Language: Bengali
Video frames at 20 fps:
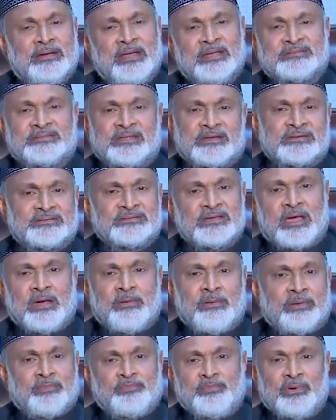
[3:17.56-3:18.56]
নাস্তা টাস্তা
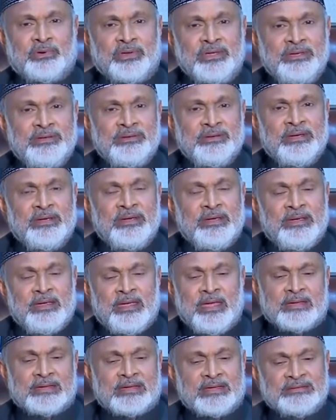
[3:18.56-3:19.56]
খাওয়ার পরে
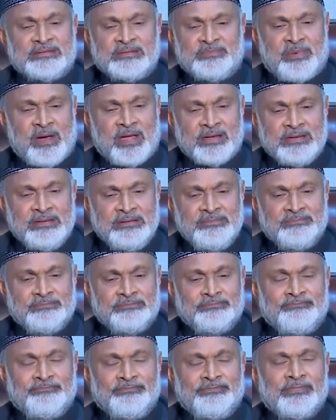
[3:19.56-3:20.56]
এক কেজি পানি
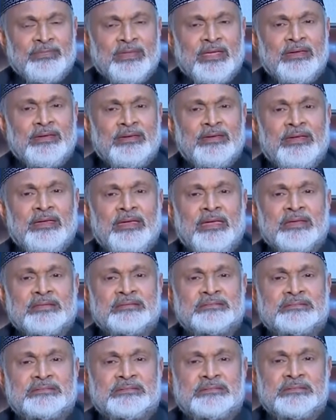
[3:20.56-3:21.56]
এক
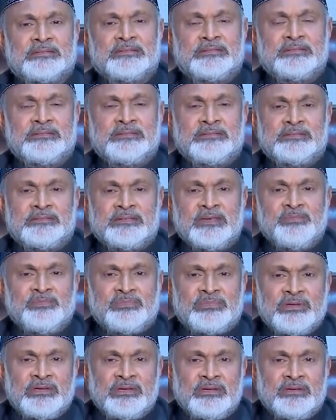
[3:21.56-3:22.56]

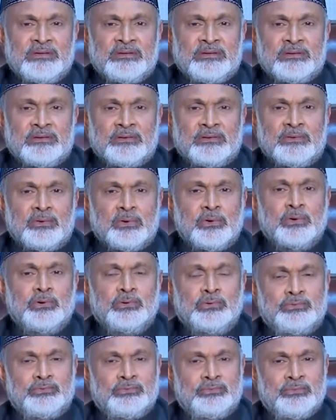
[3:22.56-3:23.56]
চিমটি
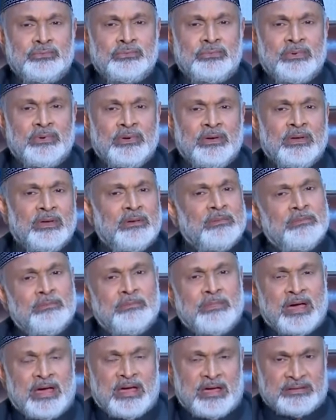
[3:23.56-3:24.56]
গুড়
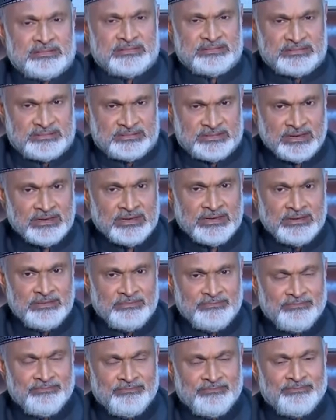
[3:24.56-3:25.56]
বা চিনি
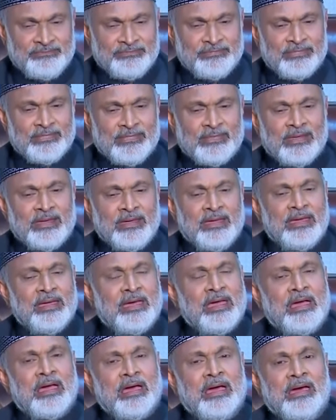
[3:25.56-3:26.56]

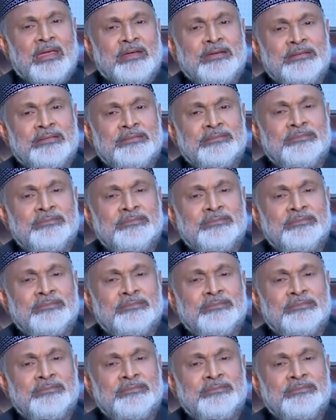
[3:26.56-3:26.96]
আর